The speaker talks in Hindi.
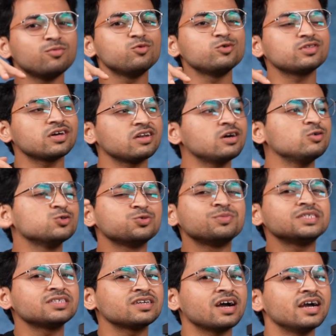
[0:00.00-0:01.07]
बूट था ना
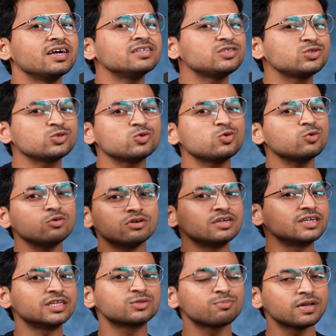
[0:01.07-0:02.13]
उसमें शायद जो
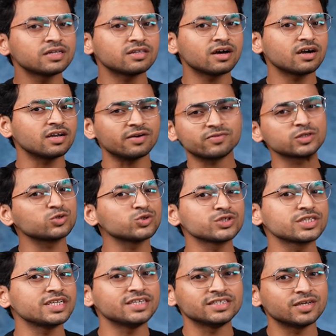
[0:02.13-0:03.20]
डिस्प्ले था या फिर जो
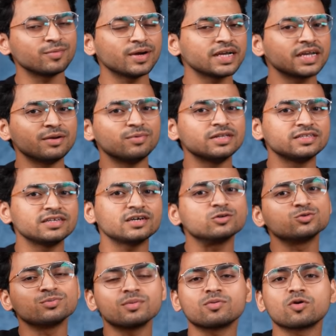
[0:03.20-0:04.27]
इसकी एच केबल थी ना
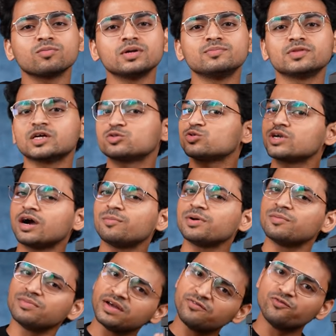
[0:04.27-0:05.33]
उसमें प्रॉब्लम था तो यहाँ पे
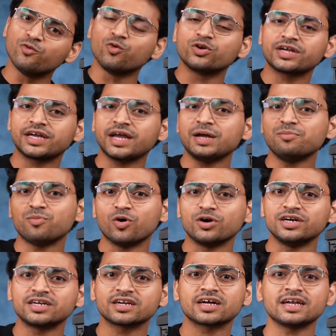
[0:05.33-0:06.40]
हमने 4K
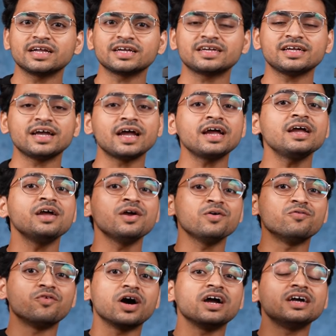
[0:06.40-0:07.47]
मॉनिटर कनेक्ट किया है
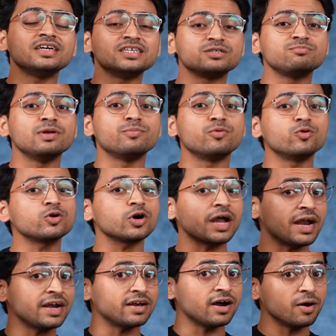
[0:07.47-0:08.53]
वायर डिस्प्ले पोर्ट
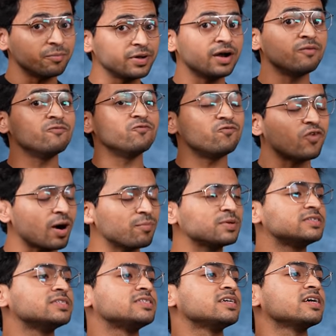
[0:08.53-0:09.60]
एंड अभी हम
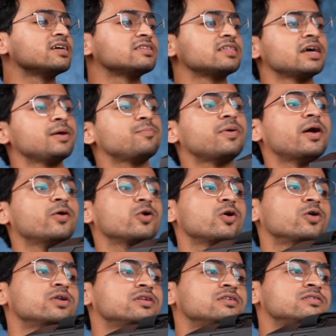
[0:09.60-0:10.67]
वापस इसे करते हैं पावर
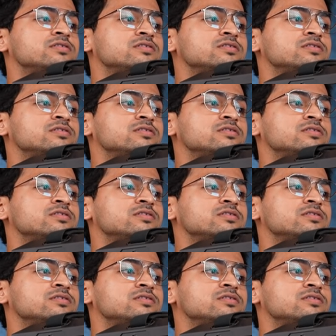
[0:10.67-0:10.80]
ऑन